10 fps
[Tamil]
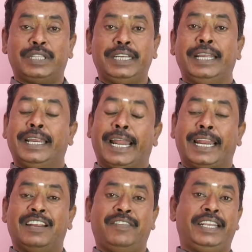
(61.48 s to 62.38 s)
வந்து
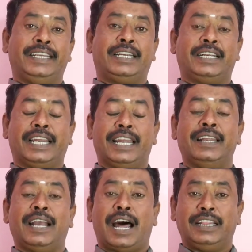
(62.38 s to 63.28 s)
நிறையவே இருக்குங்க
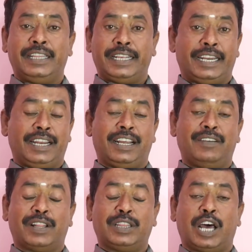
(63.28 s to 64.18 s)
அந்த
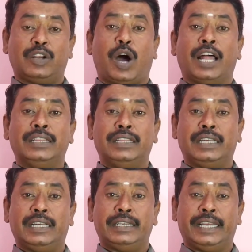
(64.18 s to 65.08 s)
எண்ணங்கள் வந்தாலும்
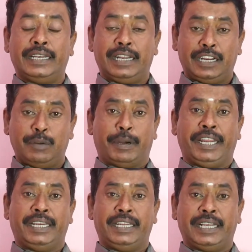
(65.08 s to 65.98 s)
அந்த எண்ணங்கள்
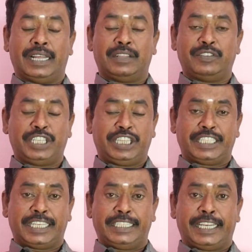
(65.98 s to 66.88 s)
படி நீங்கள் அந்த
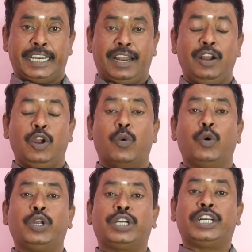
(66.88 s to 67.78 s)
விஷயத்தை செஞ்சீங்கன்னா
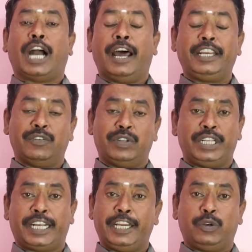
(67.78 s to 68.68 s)
உங்களுக்கு காரியம்
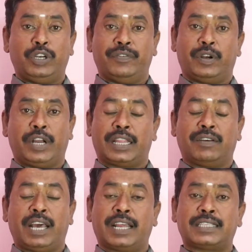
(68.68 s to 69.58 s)
வந்து கைகூடி வருங்க
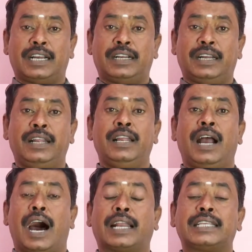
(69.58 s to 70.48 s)
அதாவது அரசாங்க
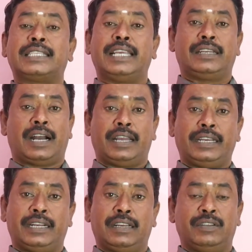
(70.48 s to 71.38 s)
அரசியல்
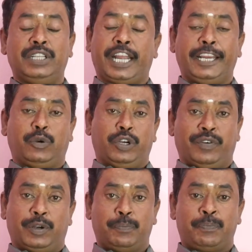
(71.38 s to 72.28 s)
காரியங்கள் வந்து கைகூடி
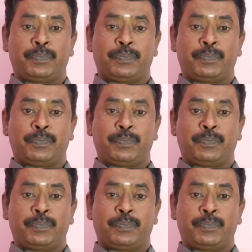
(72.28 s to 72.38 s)
வரும்